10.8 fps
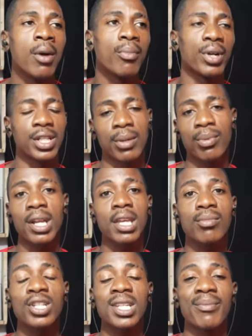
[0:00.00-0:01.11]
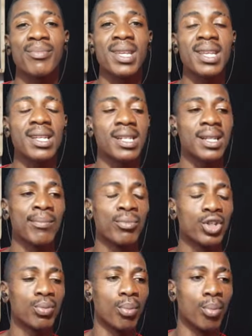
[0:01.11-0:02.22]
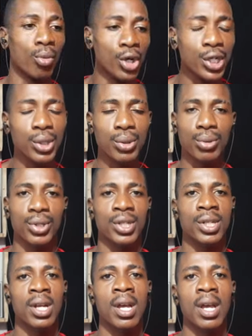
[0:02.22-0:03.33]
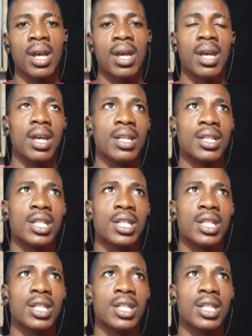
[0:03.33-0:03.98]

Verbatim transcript: Por exemplo, aqui em Moçambique temos muitos eh,